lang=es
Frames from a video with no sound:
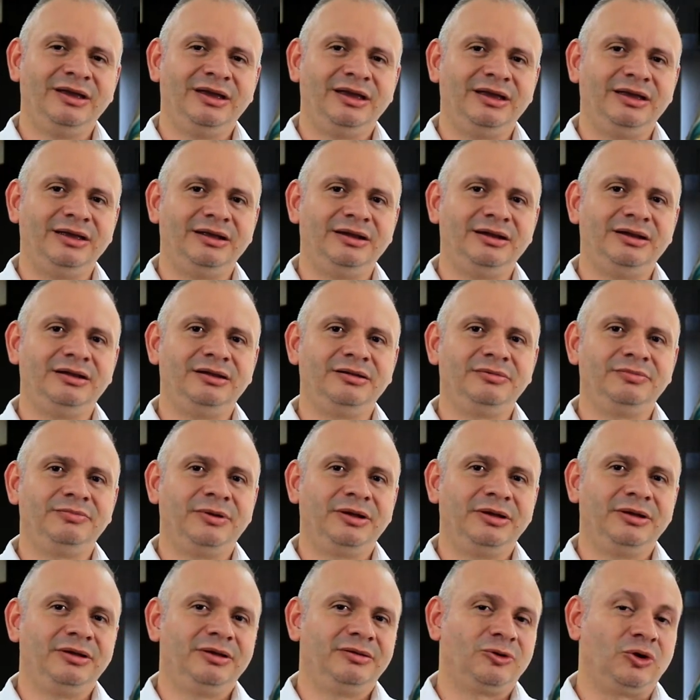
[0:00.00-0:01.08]

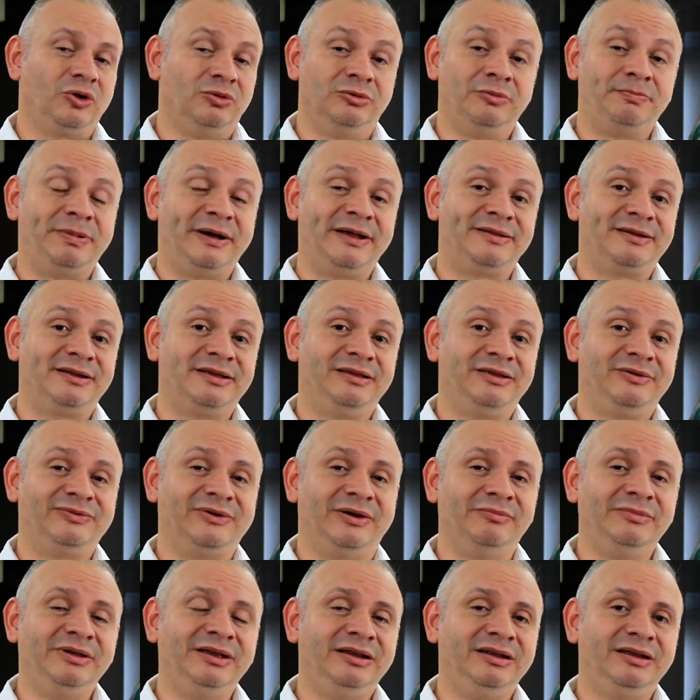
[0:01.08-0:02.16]
Él, como padre de
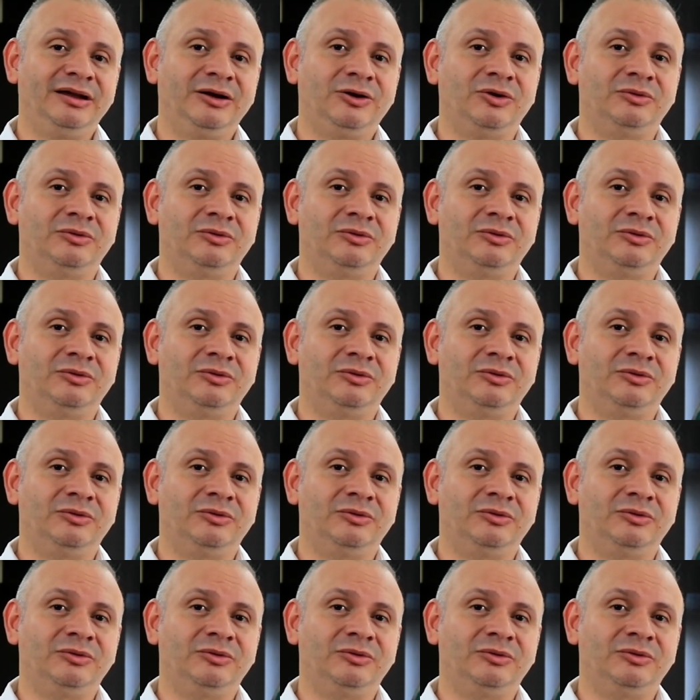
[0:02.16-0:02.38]
familia,